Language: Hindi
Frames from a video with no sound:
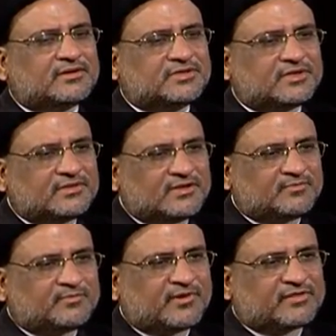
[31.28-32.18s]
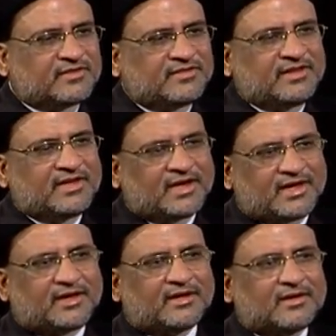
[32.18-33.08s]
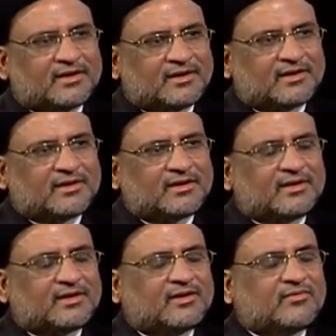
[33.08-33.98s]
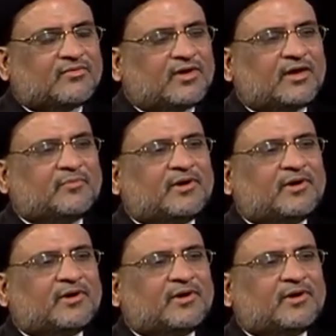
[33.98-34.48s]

शिद्दत पसंदी है वहाँ